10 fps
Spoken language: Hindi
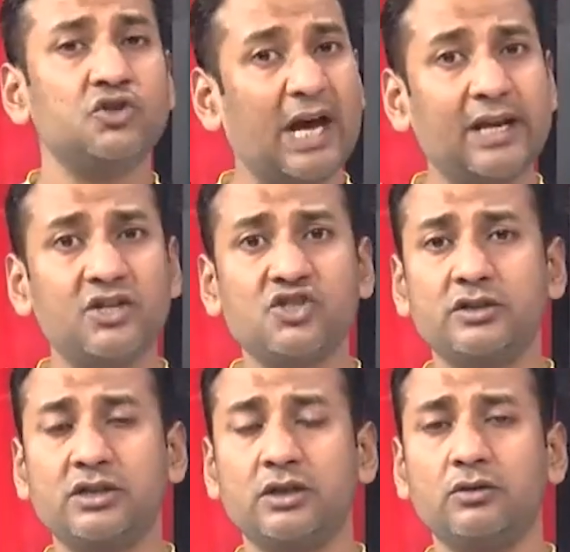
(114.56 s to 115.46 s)
जाय
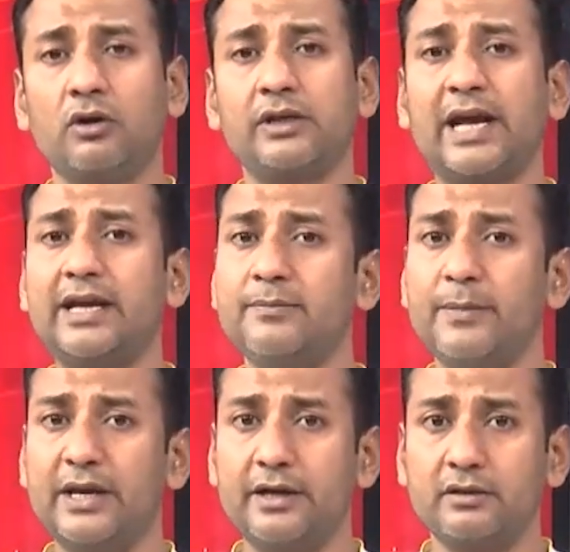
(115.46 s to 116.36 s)
रिचर्डसन और राइली
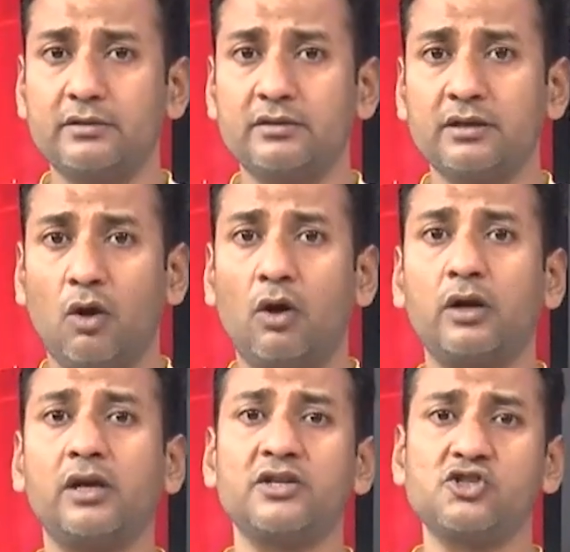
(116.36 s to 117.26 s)
मेरिडिथ
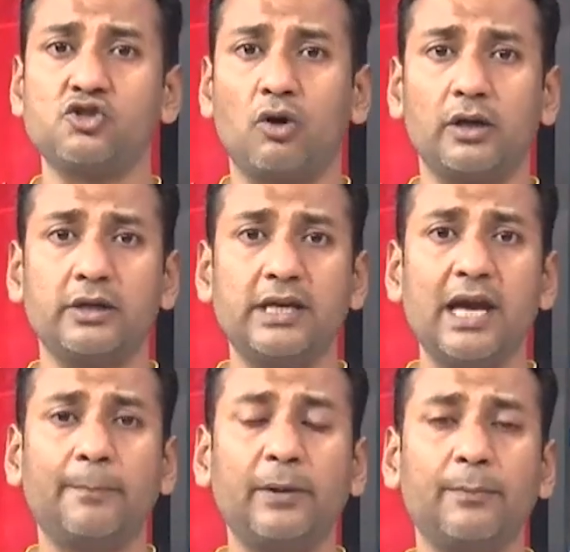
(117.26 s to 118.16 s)
और क्रिस जॉर्डन ये
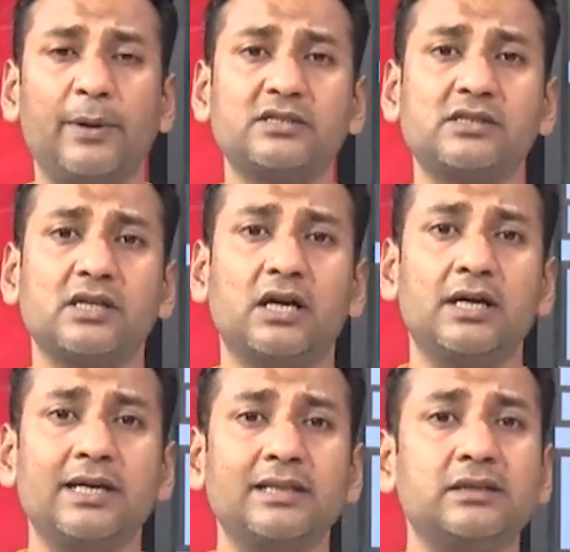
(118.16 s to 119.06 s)
आपके पास
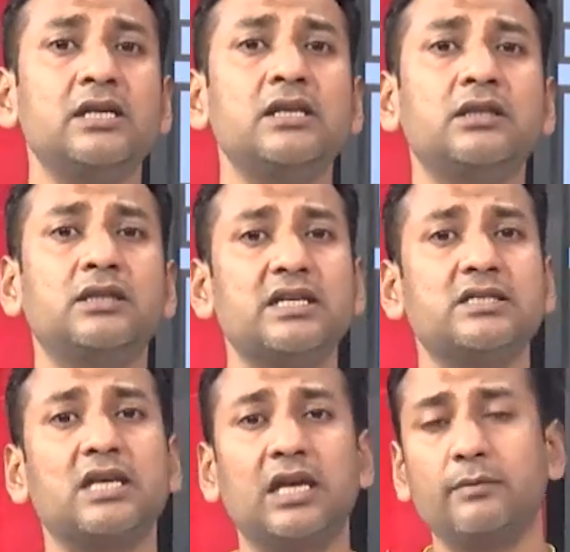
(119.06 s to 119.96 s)
तीन
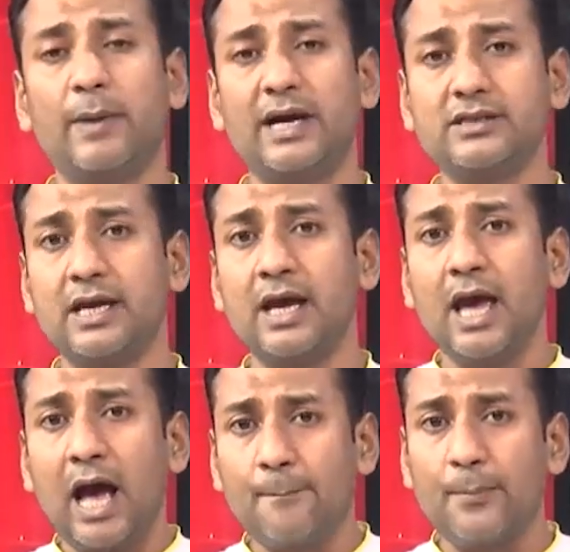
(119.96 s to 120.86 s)
तेज़ गेंदबाज हैं
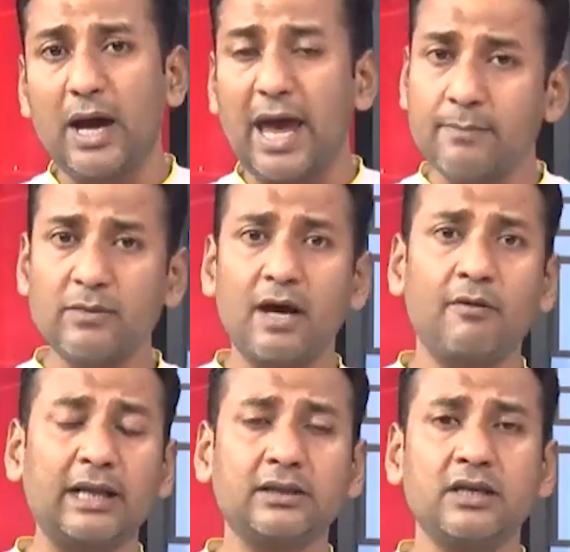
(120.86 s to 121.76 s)
अब
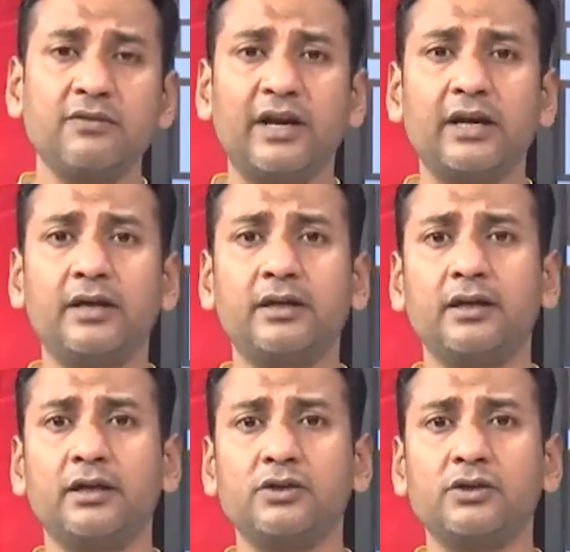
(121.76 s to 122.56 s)
अहमदाबाद की विकेट